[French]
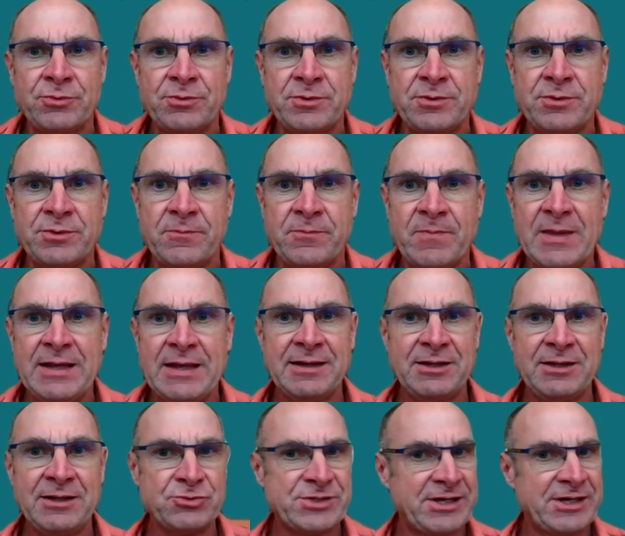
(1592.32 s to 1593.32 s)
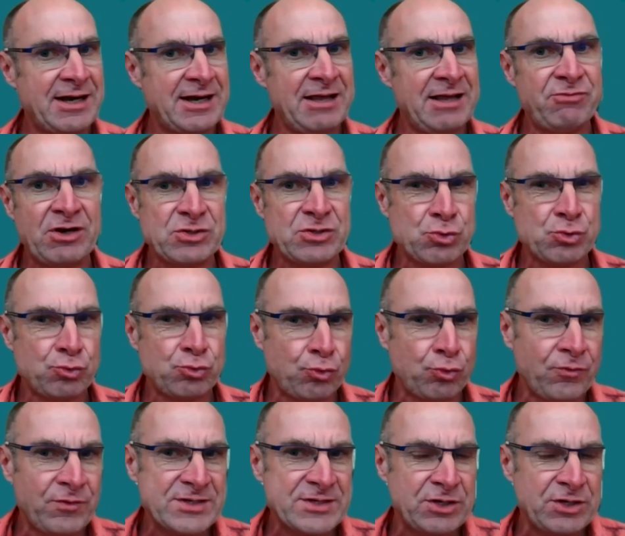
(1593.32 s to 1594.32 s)
Euh, et dans ce cas-là, il fallait que je
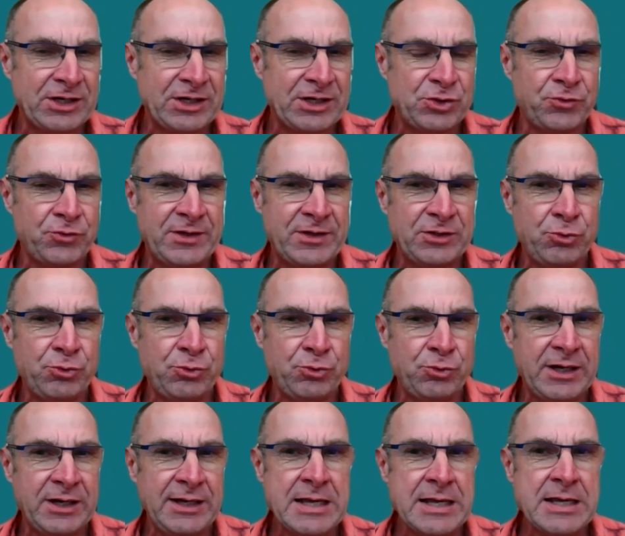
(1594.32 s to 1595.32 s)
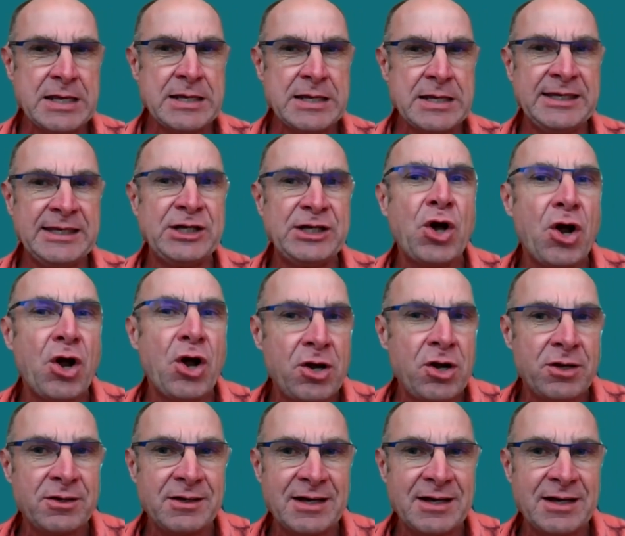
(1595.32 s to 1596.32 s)
trouve un 180 degrés qui
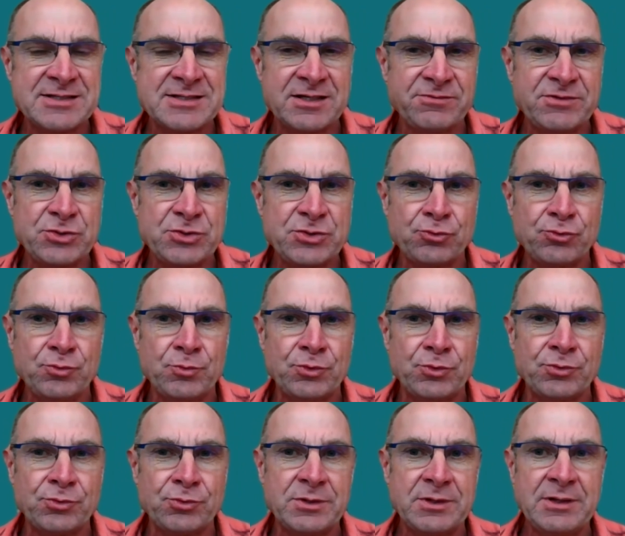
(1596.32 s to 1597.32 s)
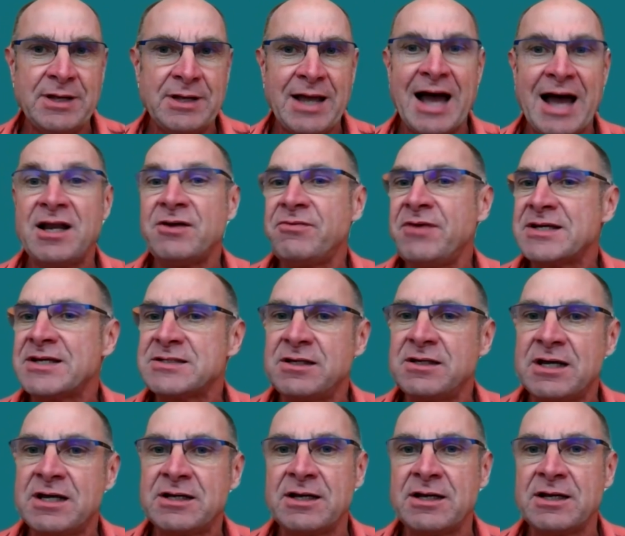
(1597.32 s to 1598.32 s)
colle à cette vision du monde. À l'inverse, si
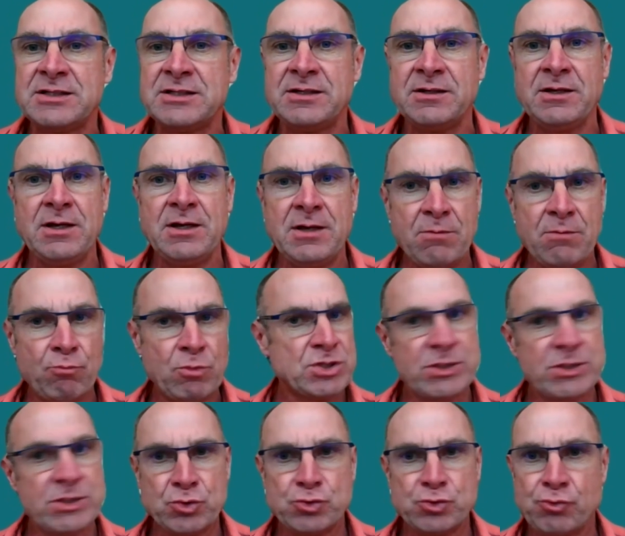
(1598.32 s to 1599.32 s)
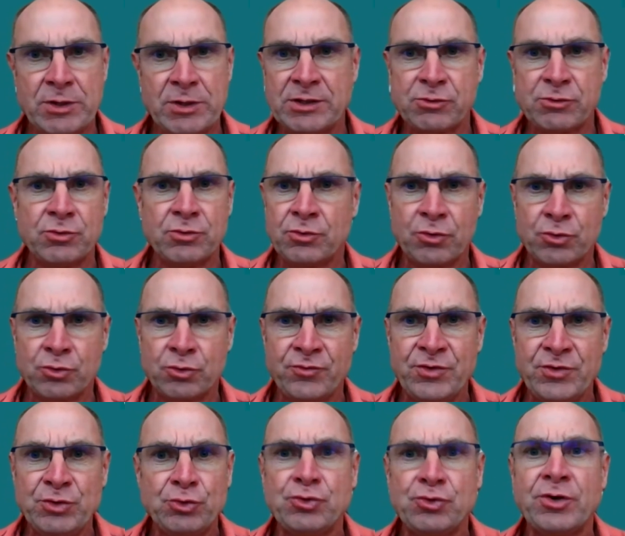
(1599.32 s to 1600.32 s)
quelqu'un dit Moi, j'ai besoin de
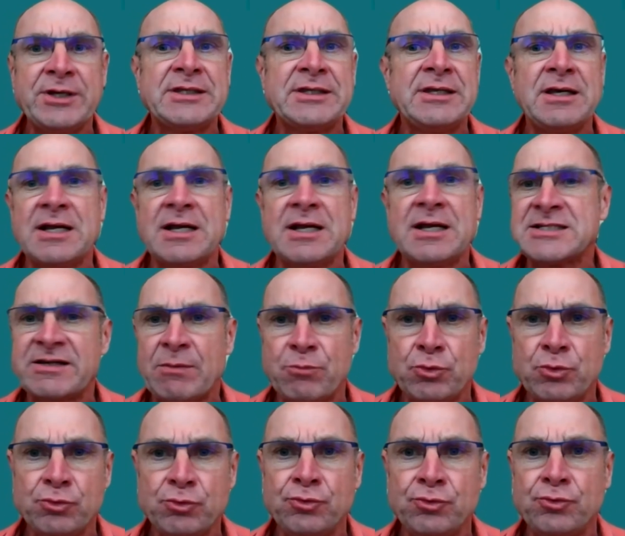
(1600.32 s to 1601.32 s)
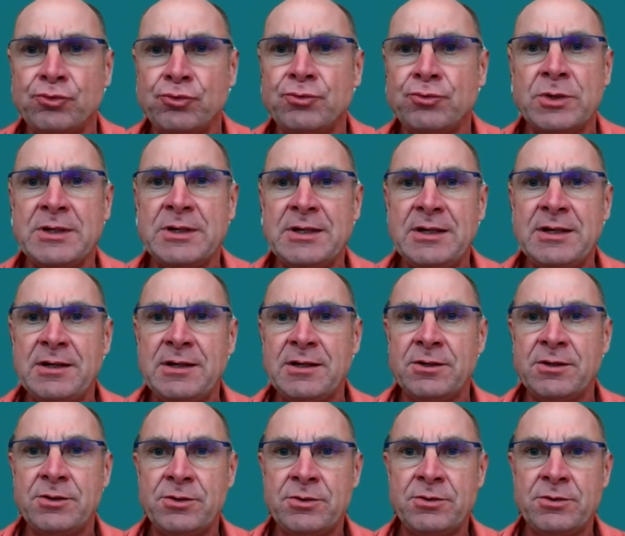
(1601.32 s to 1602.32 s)
retrouver une autorité, là, ça ne va plus du tout.
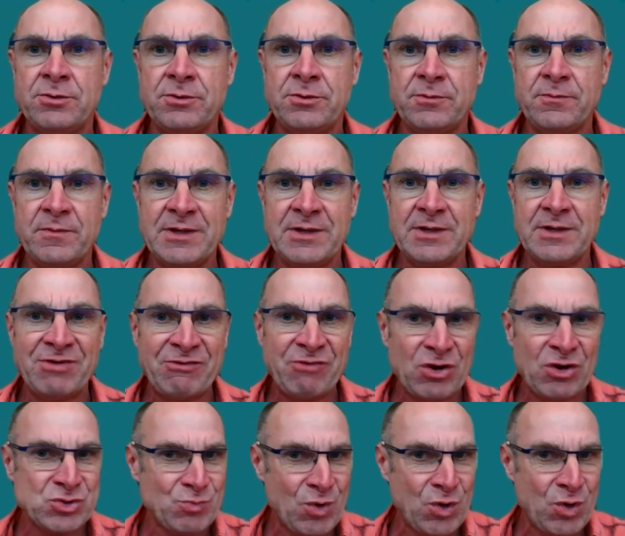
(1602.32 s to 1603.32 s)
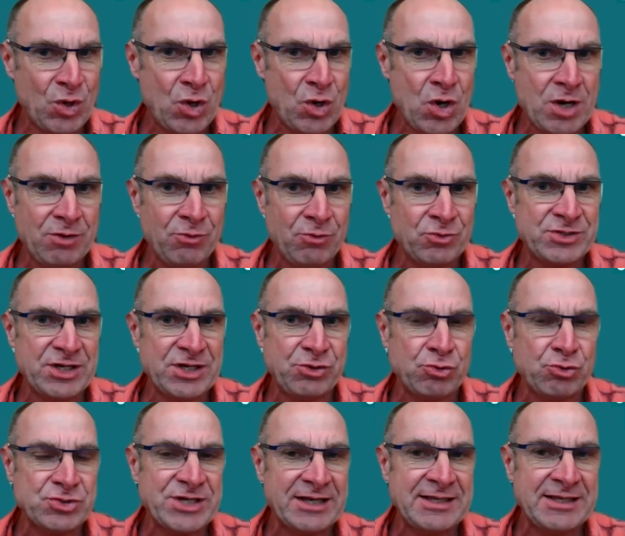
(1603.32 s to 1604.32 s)
Euh, il va falloir que je me, aussi
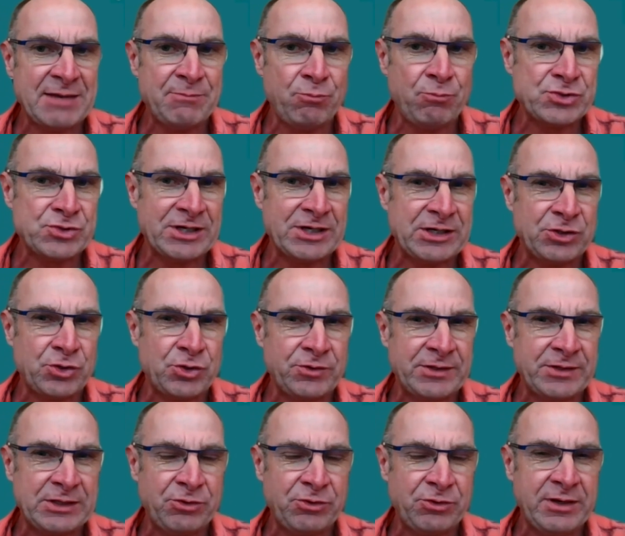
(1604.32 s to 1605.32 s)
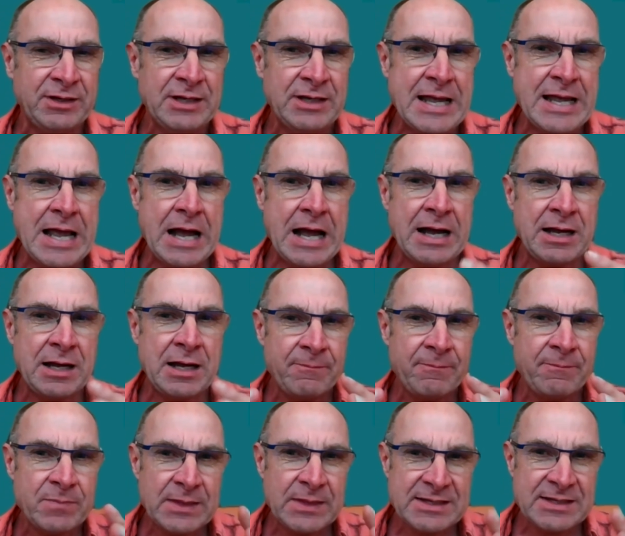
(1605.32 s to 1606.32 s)
que j'adapte mon 180 degrés
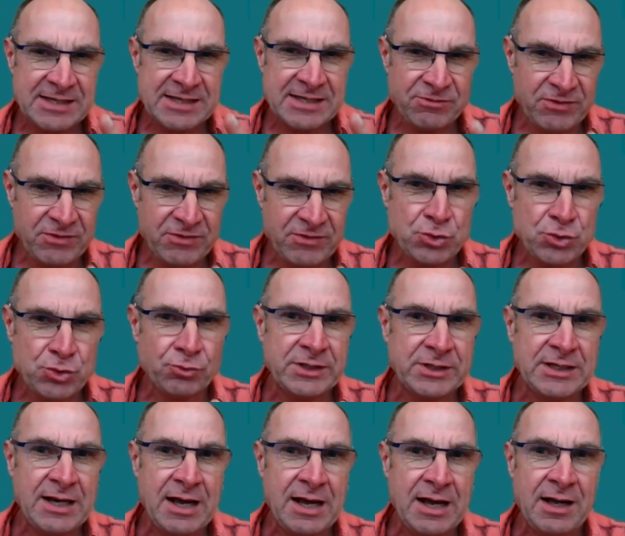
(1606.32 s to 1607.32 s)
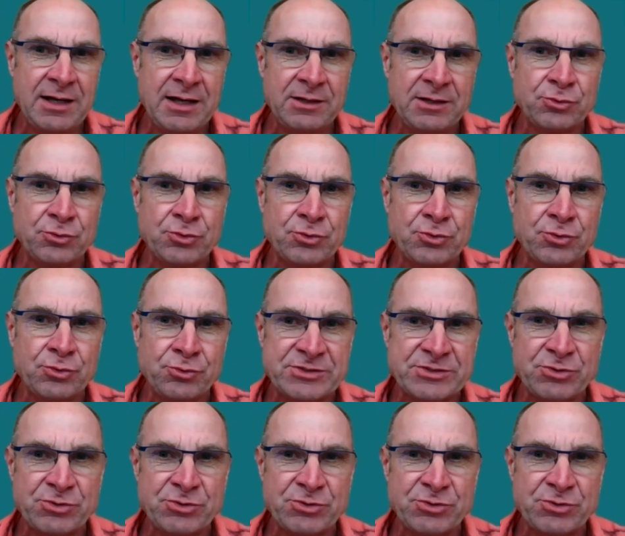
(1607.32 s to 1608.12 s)
à cette vision qu'il a de, de,